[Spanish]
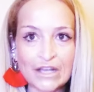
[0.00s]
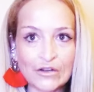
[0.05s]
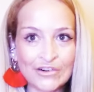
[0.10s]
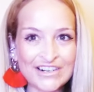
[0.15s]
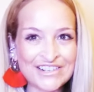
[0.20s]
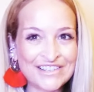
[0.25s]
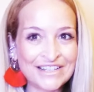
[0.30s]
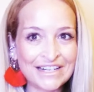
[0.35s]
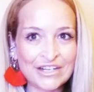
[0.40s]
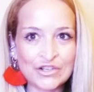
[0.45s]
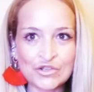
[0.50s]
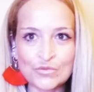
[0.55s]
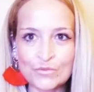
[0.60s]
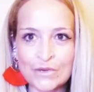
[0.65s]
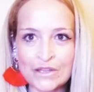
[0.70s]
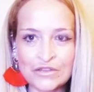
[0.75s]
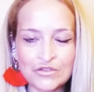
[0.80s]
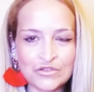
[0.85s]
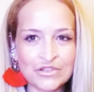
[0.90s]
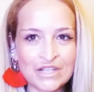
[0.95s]
Ahora os diré los
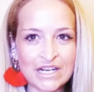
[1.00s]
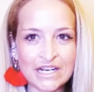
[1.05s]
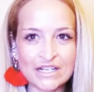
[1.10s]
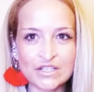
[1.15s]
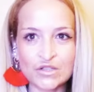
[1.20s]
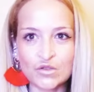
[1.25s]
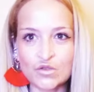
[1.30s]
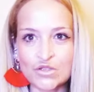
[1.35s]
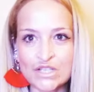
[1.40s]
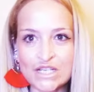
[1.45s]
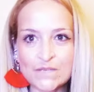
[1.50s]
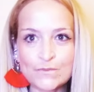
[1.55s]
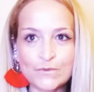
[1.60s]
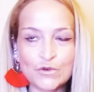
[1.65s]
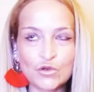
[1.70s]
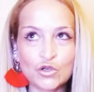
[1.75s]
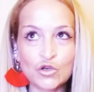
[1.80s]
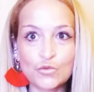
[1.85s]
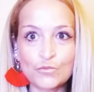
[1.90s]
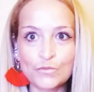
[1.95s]
precios de las cosas,
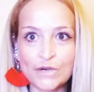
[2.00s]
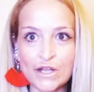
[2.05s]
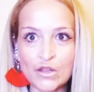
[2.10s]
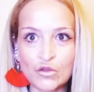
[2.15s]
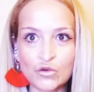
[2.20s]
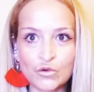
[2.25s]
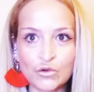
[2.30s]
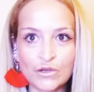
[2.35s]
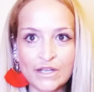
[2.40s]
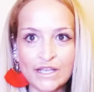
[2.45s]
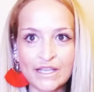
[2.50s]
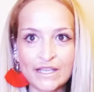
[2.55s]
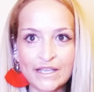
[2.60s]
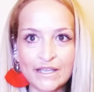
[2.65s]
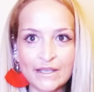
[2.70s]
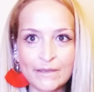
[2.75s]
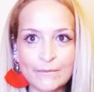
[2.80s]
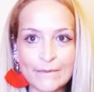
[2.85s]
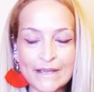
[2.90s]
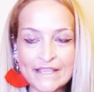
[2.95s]
pero he comprado
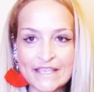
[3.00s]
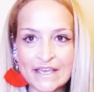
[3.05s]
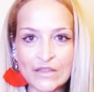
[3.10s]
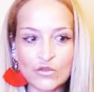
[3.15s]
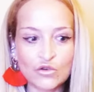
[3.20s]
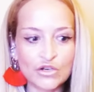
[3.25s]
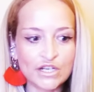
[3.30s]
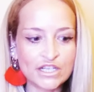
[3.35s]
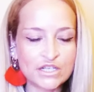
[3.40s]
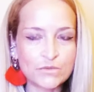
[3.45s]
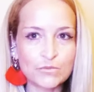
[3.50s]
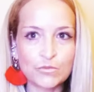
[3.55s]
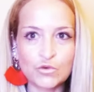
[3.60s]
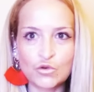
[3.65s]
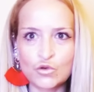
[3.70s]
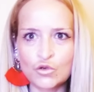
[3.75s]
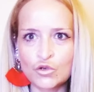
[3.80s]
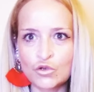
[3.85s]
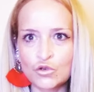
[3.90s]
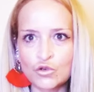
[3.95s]
eh, bañadores
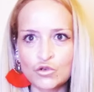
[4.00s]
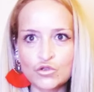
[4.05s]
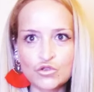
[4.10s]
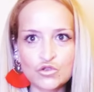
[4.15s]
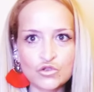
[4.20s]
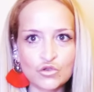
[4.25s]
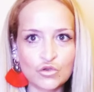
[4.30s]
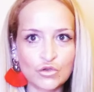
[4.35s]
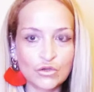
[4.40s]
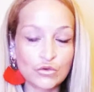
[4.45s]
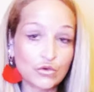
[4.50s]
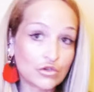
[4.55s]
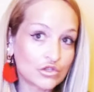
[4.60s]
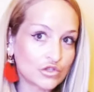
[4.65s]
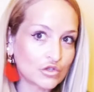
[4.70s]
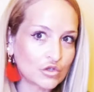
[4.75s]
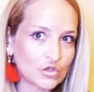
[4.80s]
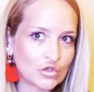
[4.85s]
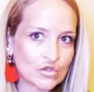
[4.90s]
por 8,70 euros.